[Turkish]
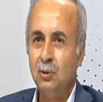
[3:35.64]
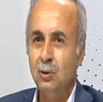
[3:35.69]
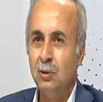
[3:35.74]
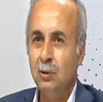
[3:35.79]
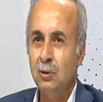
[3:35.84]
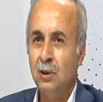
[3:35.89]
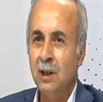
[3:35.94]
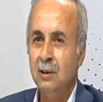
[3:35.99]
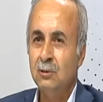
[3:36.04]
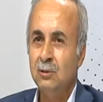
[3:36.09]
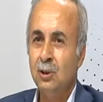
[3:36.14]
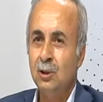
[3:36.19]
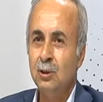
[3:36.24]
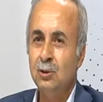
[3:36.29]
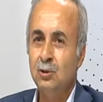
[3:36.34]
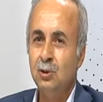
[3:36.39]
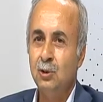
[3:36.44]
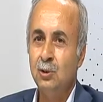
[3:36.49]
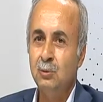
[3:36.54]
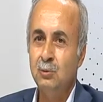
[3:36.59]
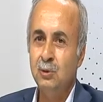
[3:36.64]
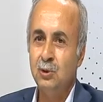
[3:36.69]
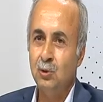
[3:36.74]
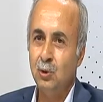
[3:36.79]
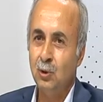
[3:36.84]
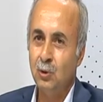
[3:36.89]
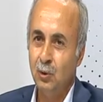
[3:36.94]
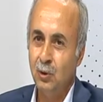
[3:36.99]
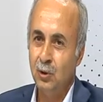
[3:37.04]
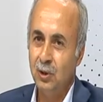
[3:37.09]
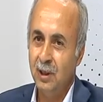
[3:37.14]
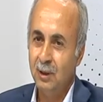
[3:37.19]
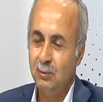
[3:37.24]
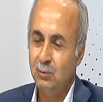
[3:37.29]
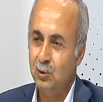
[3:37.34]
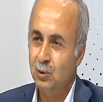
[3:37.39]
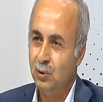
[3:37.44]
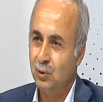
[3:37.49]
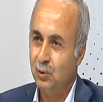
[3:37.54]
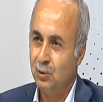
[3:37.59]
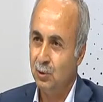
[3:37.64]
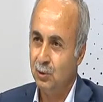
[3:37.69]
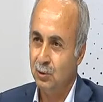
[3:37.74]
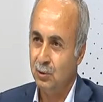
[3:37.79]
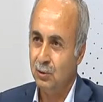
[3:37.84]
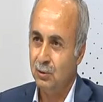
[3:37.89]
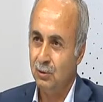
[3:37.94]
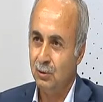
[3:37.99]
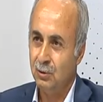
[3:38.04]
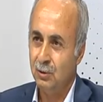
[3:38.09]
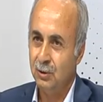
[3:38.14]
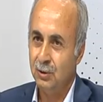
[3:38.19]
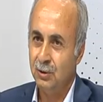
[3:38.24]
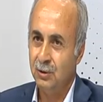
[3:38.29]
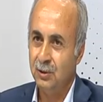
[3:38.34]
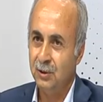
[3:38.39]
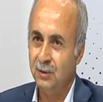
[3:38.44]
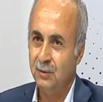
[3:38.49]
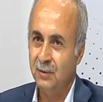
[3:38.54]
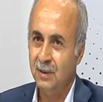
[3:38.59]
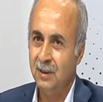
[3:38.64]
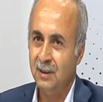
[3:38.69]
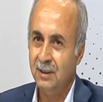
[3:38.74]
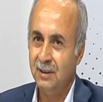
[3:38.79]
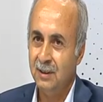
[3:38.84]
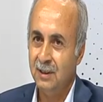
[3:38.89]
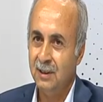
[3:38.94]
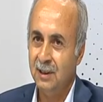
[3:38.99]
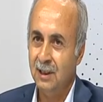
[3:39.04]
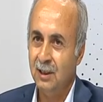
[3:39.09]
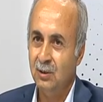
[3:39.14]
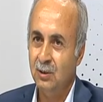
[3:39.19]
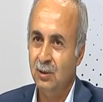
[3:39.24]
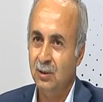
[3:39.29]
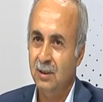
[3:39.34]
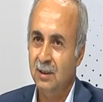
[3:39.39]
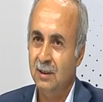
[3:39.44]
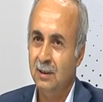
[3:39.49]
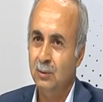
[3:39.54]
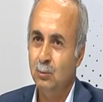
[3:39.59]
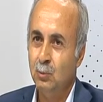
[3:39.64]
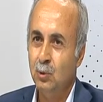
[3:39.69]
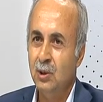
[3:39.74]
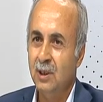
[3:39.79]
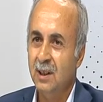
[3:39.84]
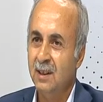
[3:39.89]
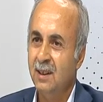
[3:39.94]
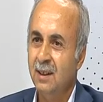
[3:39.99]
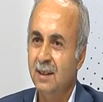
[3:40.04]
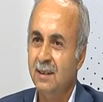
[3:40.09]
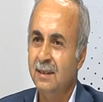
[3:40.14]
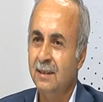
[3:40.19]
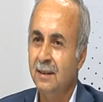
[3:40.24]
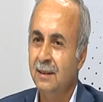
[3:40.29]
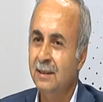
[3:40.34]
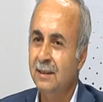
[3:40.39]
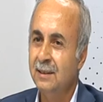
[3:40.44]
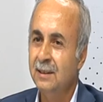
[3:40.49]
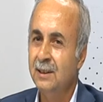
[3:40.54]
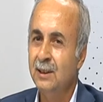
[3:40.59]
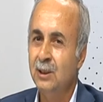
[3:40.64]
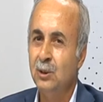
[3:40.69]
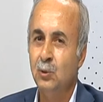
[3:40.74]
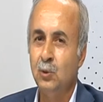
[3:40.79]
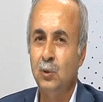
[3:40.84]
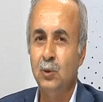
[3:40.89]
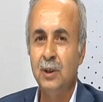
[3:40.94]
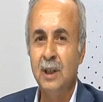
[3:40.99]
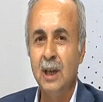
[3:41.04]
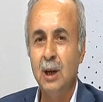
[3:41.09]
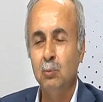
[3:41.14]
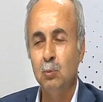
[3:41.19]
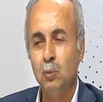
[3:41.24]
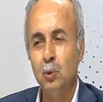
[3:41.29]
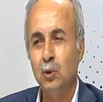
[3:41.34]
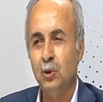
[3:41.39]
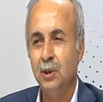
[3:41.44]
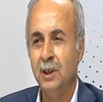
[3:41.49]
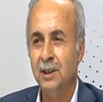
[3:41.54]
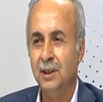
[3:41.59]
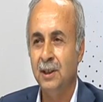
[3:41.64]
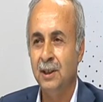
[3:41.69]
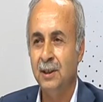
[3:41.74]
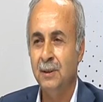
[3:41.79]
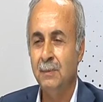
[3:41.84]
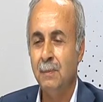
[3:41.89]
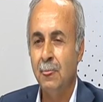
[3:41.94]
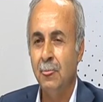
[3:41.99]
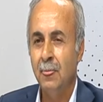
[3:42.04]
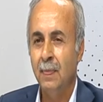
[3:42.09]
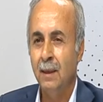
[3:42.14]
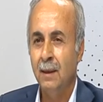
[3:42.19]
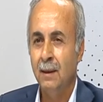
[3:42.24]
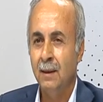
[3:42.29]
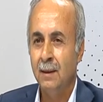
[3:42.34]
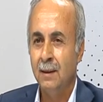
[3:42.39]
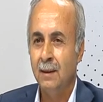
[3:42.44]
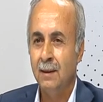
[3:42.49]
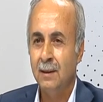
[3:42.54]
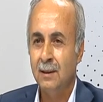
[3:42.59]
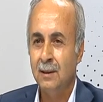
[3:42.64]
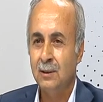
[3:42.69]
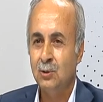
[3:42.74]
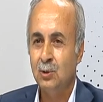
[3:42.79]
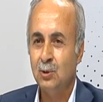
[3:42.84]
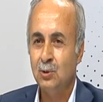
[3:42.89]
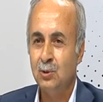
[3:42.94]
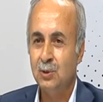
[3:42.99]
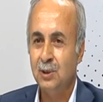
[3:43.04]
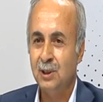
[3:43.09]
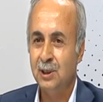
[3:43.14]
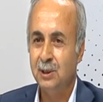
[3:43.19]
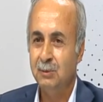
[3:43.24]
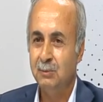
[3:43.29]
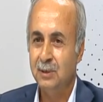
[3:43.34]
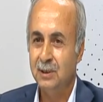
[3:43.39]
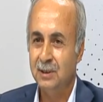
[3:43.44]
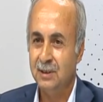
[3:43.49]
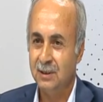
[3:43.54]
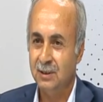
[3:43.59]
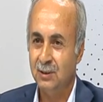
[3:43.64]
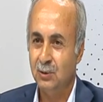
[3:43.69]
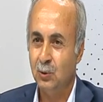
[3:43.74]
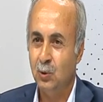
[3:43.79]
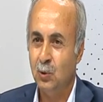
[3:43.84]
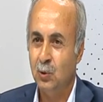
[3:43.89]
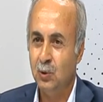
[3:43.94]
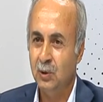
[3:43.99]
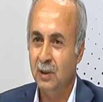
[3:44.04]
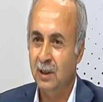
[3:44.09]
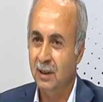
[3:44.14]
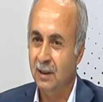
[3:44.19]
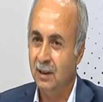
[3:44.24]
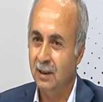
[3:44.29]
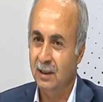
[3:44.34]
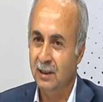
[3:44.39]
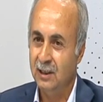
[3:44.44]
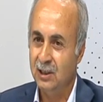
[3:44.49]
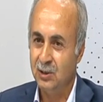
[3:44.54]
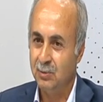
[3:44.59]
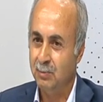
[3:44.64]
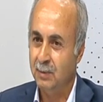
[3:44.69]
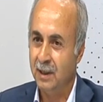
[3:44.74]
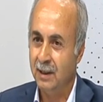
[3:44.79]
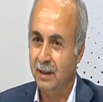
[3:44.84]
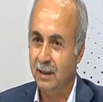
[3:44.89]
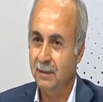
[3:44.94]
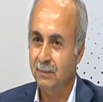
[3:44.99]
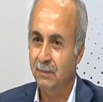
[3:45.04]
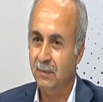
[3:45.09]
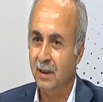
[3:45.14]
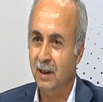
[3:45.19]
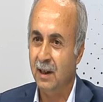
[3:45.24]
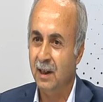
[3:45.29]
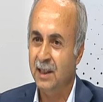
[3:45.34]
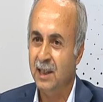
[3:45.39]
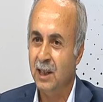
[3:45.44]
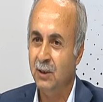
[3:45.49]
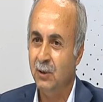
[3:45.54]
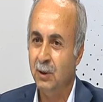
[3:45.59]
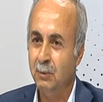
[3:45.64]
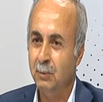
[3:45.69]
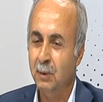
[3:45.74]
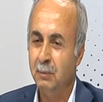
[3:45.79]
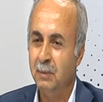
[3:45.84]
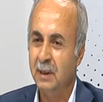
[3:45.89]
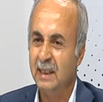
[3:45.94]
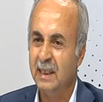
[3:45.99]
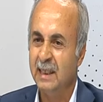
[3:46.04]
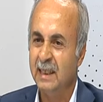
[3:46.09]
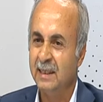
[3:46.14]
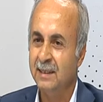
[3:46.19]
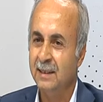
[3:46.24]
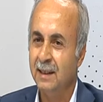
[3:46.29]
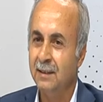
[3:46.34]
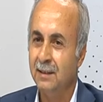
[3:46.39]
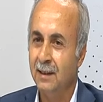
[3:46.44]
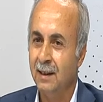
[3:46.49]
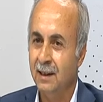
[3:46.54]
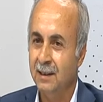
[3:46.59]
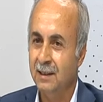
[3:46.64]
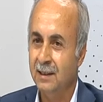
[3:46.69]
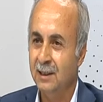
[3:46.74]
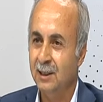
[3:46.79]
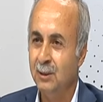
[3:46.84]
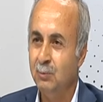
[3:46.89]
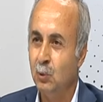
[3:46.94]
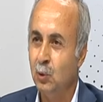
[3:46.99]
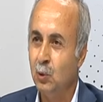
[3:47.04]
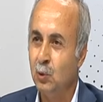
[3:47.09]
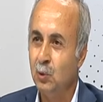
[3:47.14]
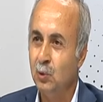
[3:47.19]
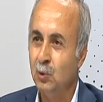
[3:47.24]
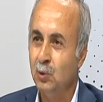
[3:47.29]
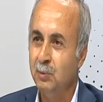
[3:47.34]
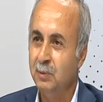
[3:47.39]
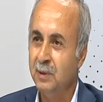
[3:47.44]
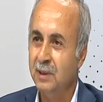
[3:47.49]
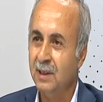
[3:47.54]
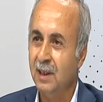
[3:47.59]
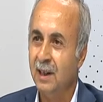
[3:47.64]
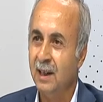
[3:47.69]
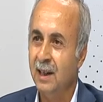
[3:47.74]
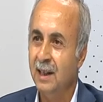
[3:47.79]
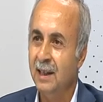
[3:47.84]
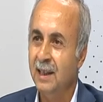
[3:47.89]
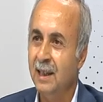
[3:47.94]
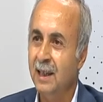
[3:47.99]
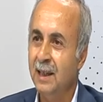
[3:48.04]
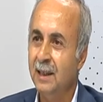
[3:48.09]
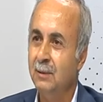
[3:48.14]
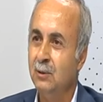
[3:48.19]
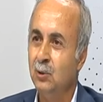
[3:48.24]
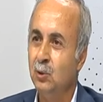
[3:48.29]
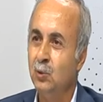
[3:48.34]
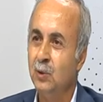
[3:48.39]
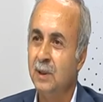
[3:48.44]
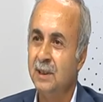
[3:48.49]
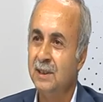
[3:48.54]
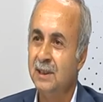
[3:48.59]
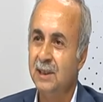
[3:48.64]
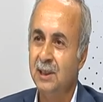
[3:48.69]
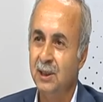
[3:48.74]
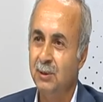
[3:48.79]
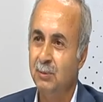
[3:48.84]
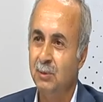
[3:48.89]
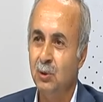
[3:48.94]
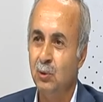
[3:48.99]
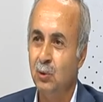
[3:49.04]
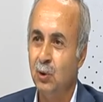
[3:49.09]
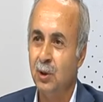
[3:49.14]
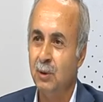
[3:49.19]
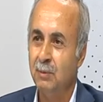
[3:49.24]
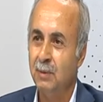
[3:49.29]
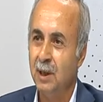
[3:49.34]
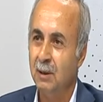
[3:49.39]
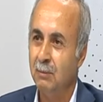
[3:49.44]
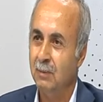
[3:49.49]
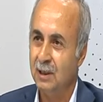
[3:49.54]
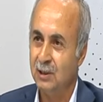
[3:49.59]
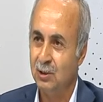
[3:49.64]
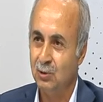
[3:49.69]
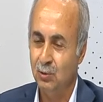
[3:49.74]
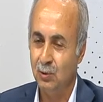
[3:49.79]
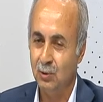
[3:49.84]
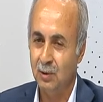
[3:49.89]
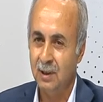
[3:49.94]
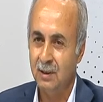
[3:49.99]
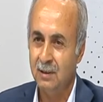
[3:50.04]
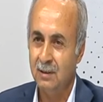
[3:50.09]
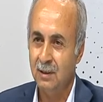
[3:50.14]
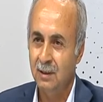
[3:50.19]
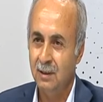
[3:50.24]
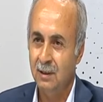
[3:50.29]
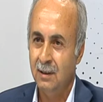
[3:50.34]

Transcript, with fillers: oryantasyonu biz çok önemsiyoruz ee, ve hakikaten e, bu kararın alındığı günden bugüne değin e, çocuklarımız okula alışmayan anne ve babalarından ayrılıp okulu bir aile yuvası gibi görmeye başlıyorlar.